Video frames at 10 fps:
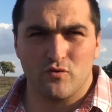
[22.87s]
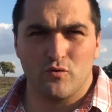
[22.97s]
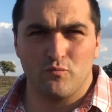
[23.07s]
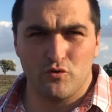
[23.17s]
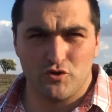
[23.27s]

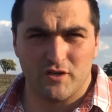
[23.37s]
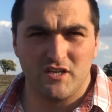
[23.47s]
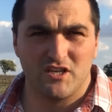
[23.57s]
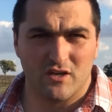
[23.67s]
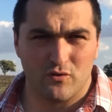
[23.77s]
de
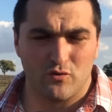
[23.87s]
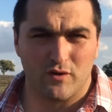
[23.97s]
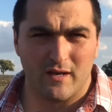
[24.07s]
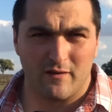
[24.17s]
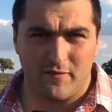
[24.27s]
boucherie
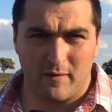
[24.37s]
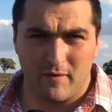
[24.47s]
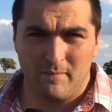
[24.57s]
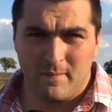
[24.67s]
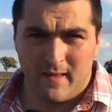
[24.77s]
charcuterie à la ferme.